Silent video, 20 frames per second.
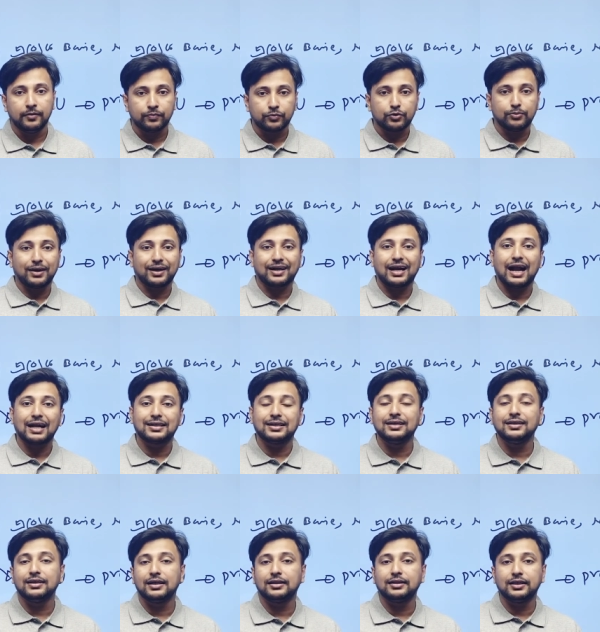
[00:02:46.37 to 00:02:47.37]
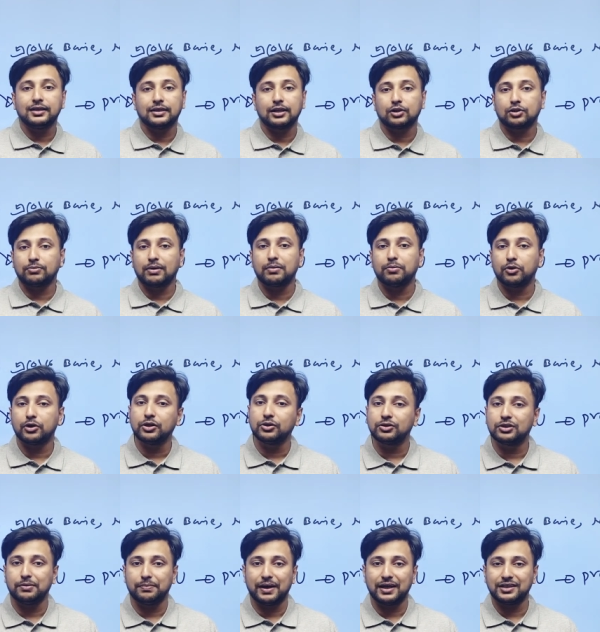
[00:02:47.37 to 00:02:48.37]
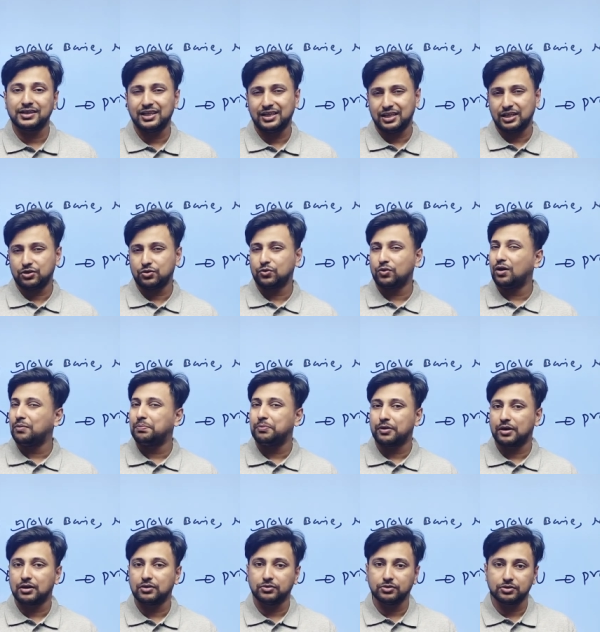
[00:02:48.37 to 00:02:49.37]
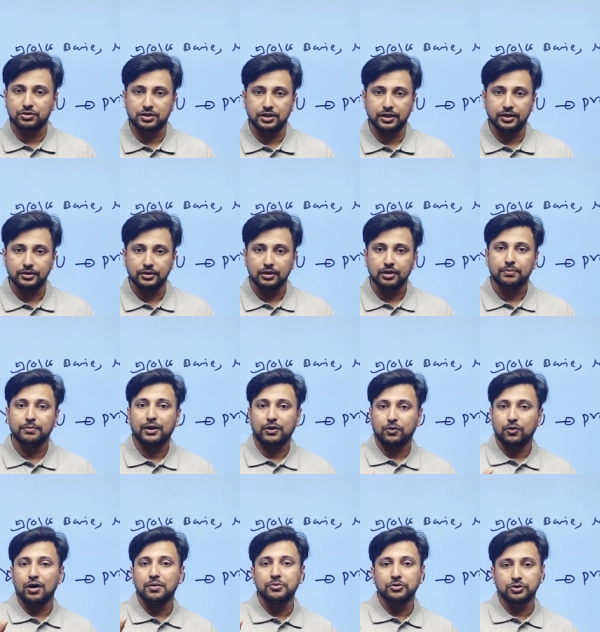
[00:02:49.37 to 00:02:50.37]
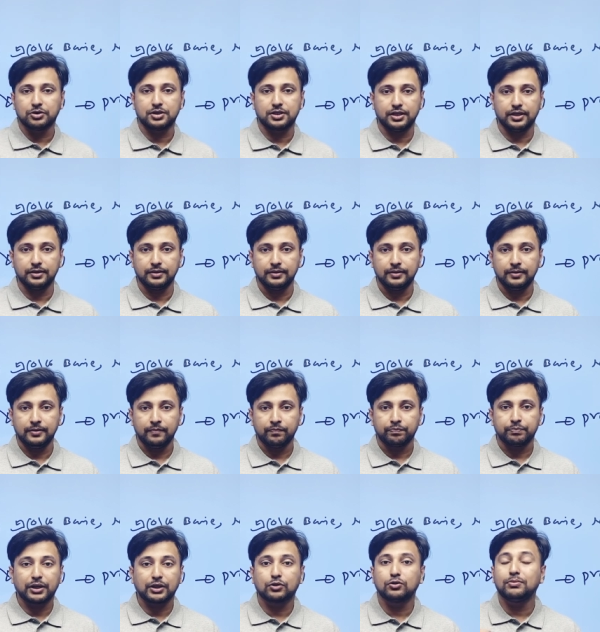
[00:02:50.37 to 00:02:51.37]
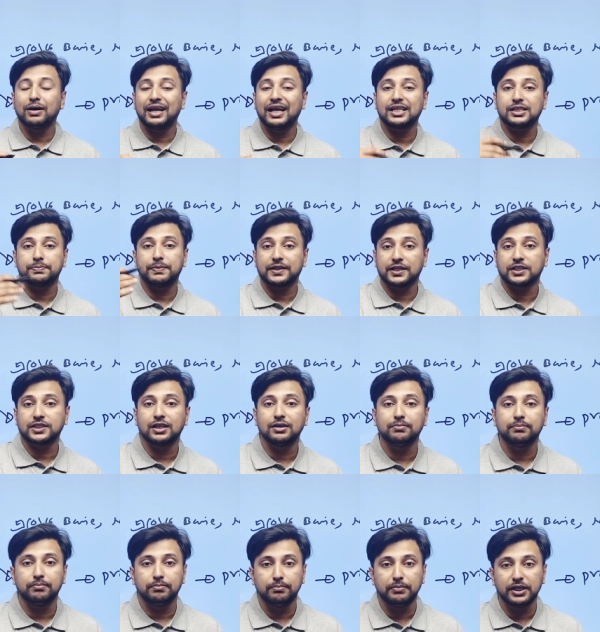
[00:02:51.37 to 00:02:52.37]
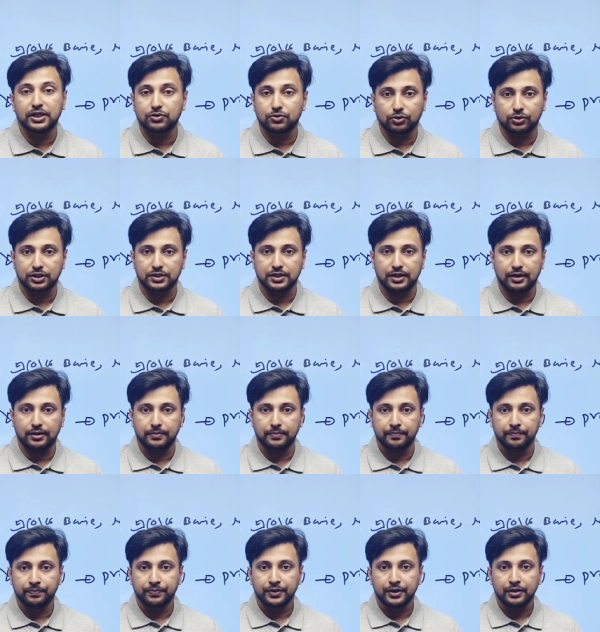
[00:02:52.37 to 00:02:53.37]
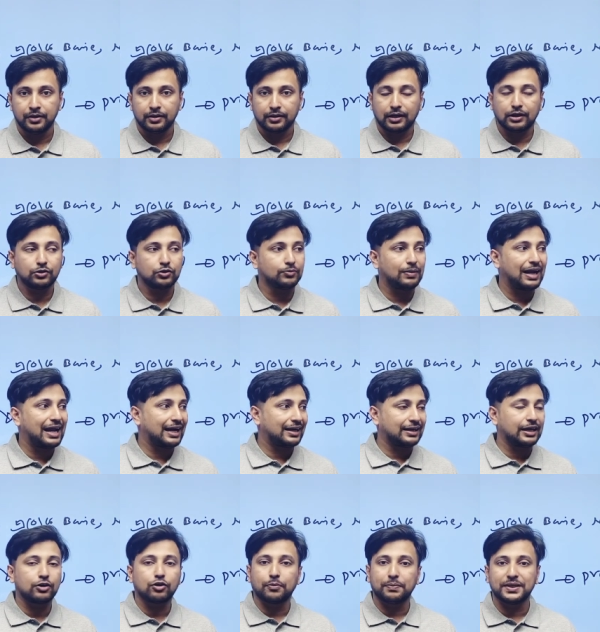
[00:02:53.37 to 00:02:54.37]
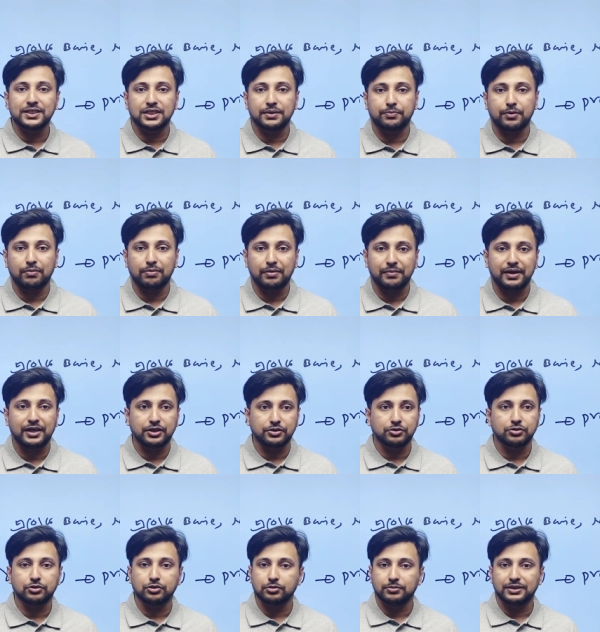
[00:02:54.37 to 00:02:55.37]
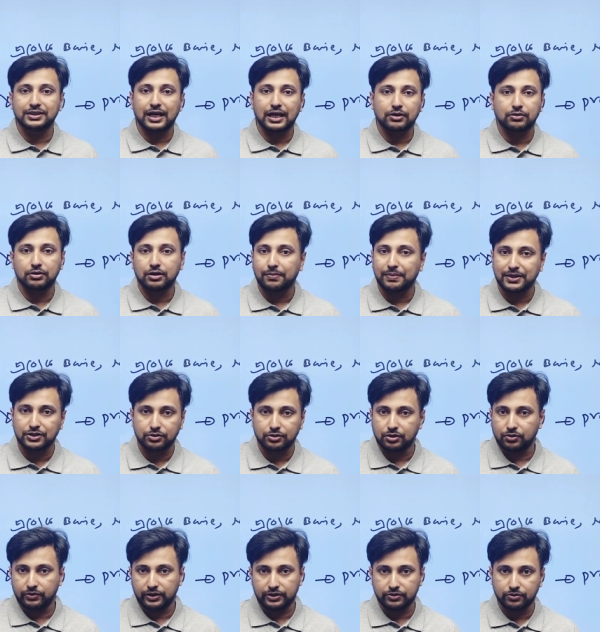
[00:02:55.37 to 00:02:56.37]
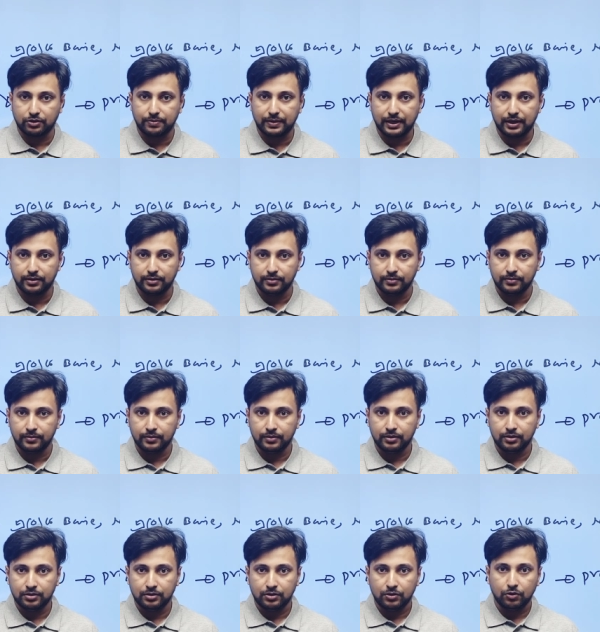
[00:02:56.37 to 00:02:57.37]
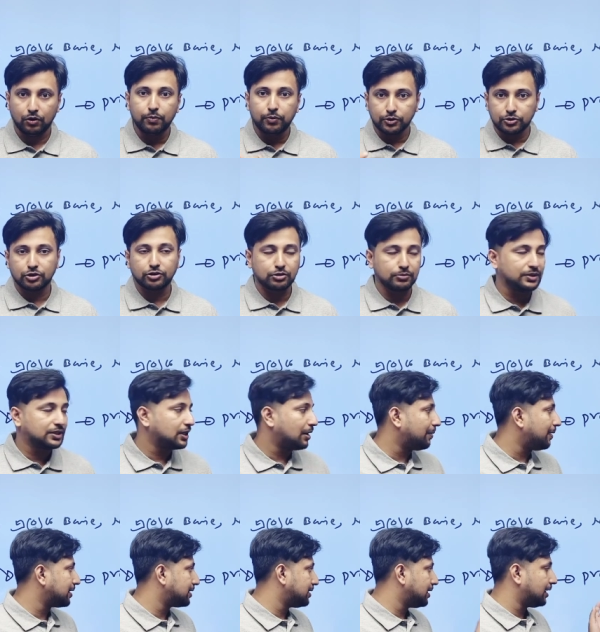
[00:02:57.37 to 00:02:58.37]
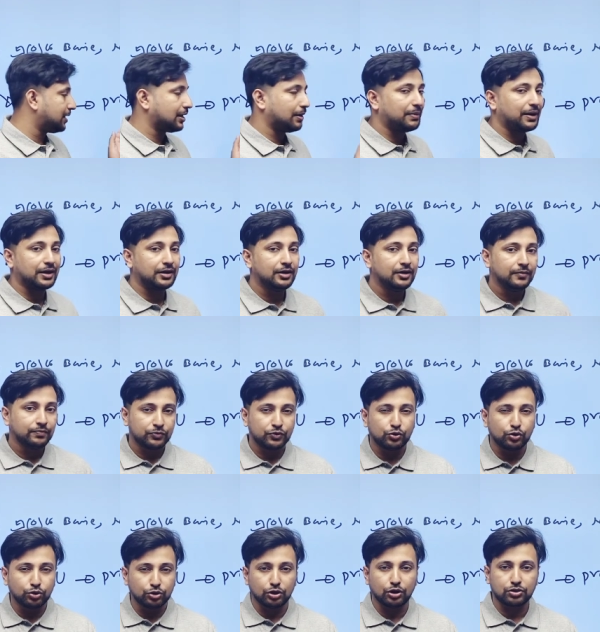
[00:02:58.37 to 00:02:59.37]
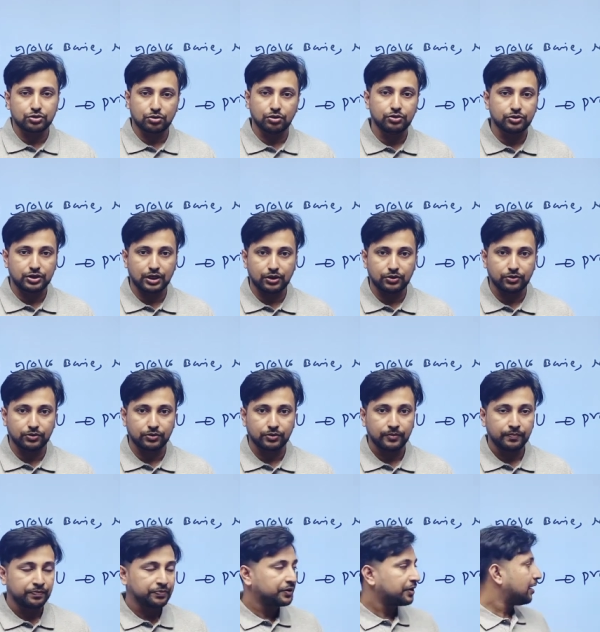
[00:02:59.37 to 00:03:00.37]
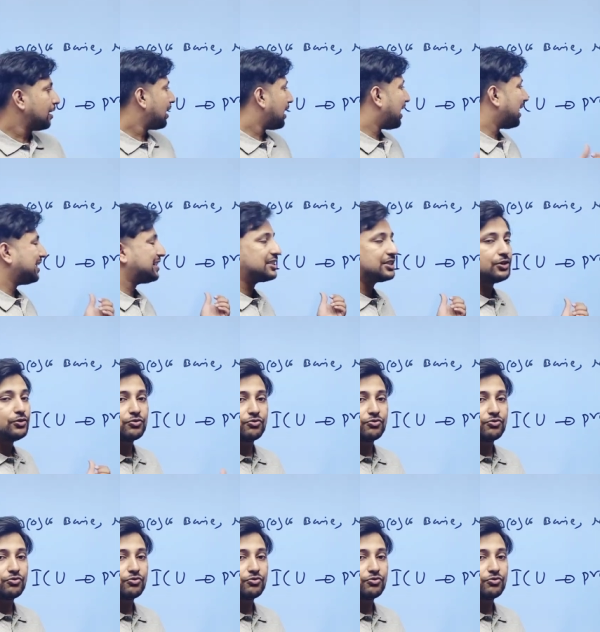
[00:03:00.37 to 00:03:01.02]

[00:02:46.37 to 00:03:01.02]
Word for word: তোমার কাঠিন্যের দিকটা তোমার মনে হতে পারে যে এটা একটু কম পড়ানো হচ্ছে বা কম হচ্ছে বা তোমার এক্সপেকটেশন মিট করতেছে না কারণ তোমার একটা টপিক্সের প্রবলেম এটার জন্য তুমি চার ঘন্টা পাঁচ ঘন্টা ওয়েট করবে না অবশ্যই তুমি চাবা যে এটা আমার দ্রুত সলিউশন হোক আইসিইউ